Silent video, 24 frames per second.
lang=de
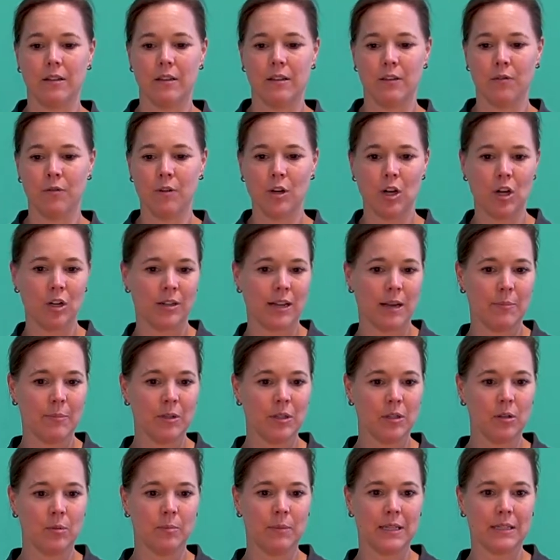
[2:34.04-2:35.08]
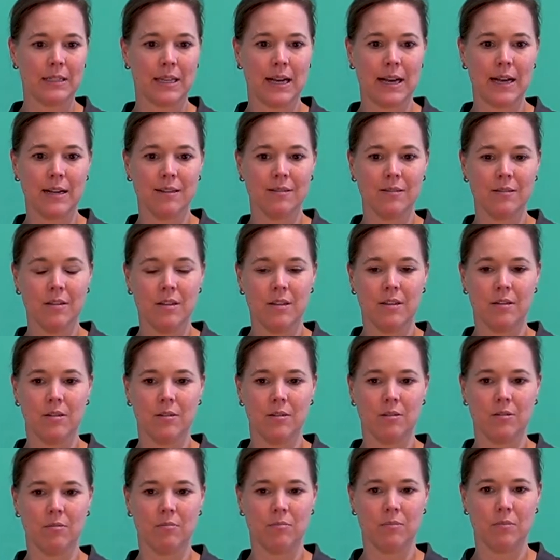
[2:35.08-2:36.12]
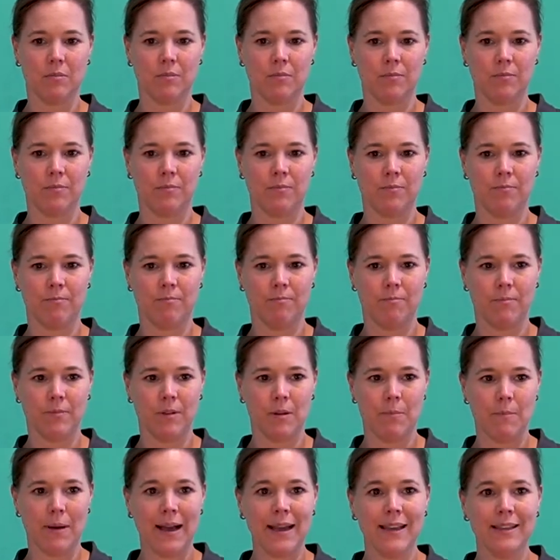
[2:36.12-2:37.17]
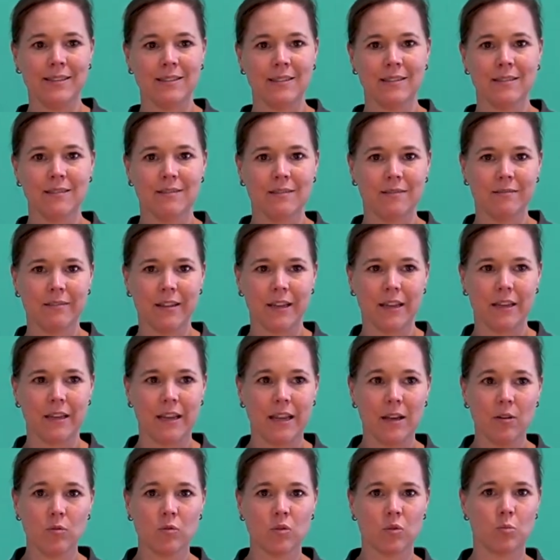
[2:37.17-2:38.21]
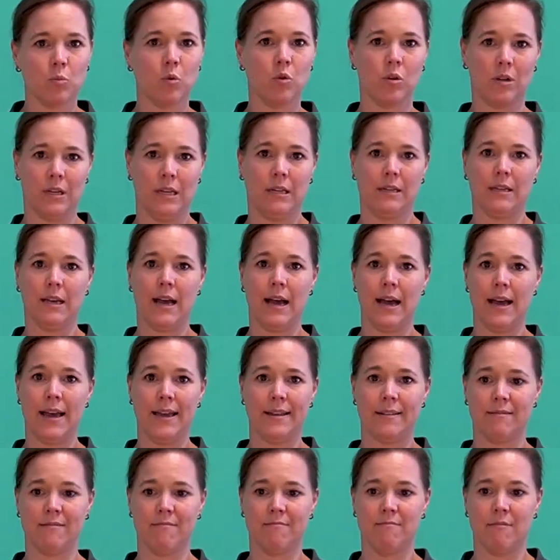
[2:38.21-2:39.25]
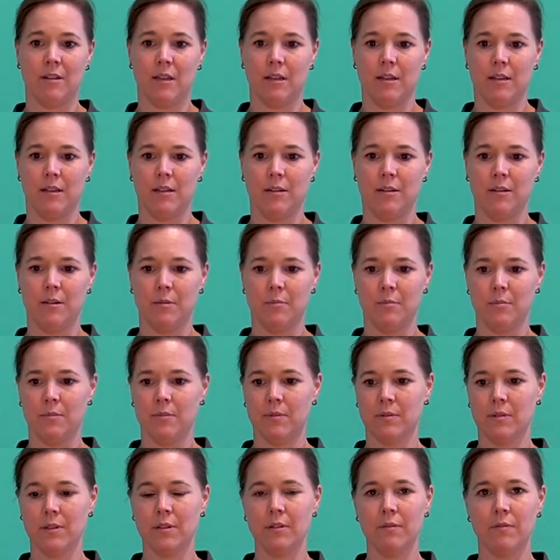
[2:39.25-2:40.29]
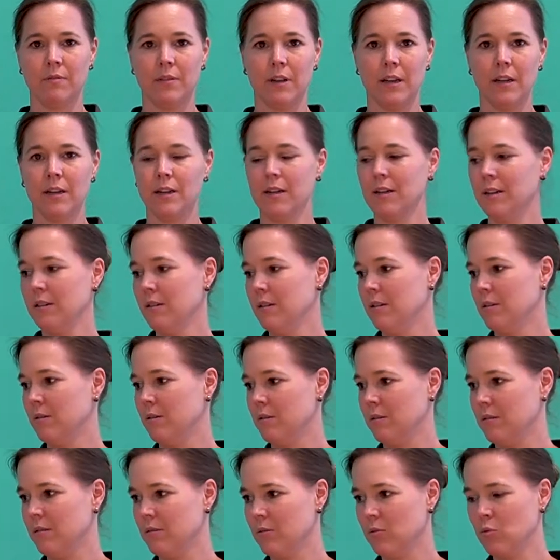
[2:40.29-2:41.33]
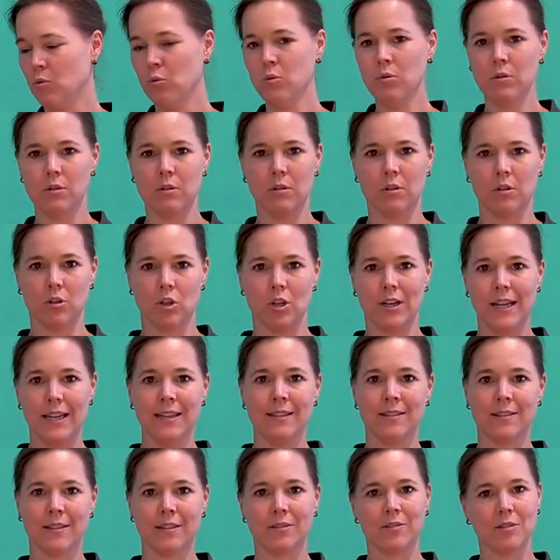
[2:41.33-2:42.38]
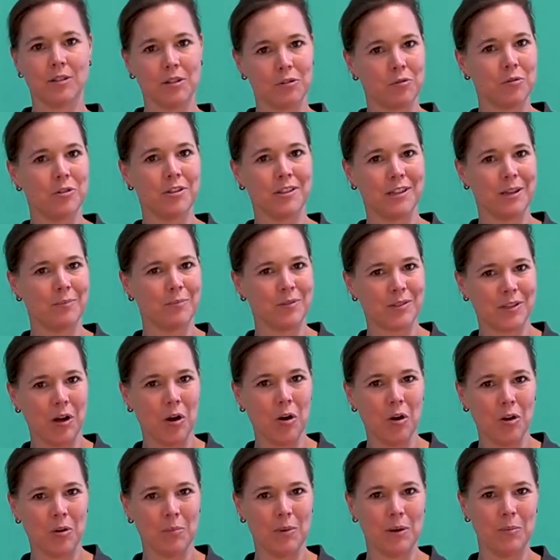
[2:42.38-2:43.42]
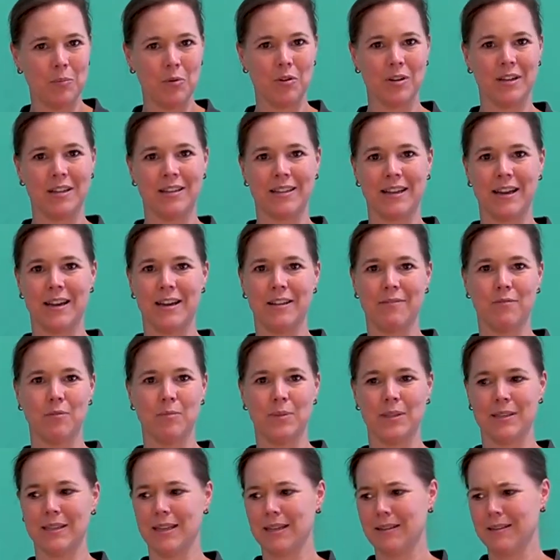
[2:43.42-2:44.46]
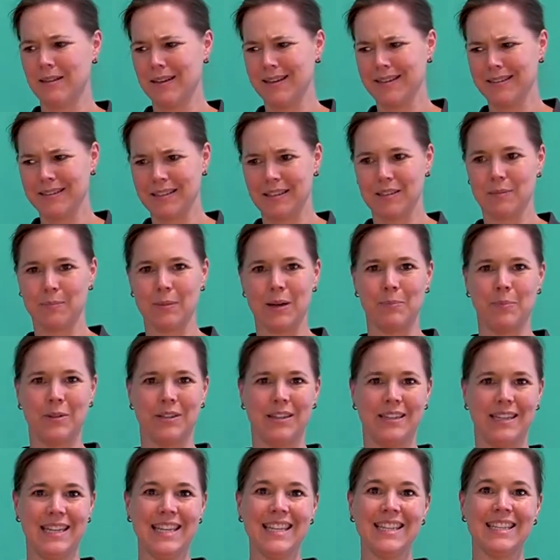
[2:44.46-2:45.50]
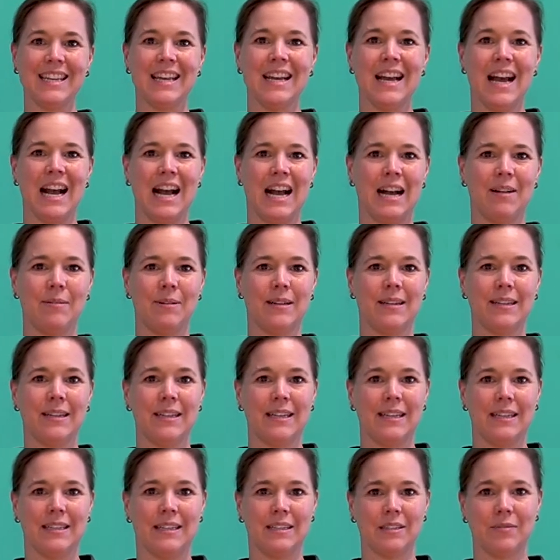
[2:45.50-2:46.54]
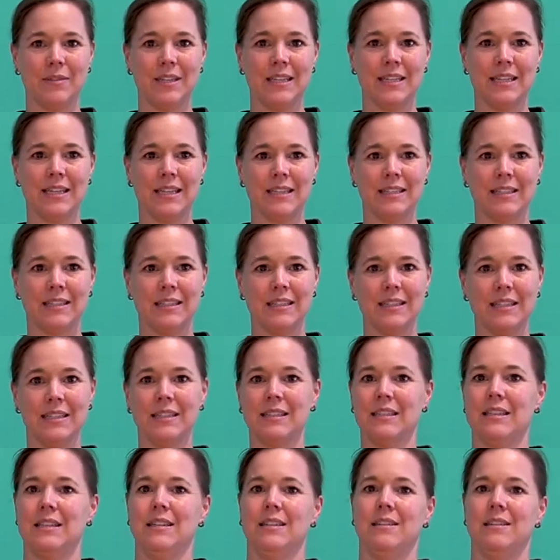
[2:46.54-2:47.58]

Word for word: Ich will auch damit nochmal sagen, die meisten Ernährungsmöglichkeiten ähm, sind weder gut noch schlecht. Also natürlich gibt es da auch immer Möglichkeiten, wo man sagt, na, ah, das mach bitte nicht. Aber das Wichtigste ist,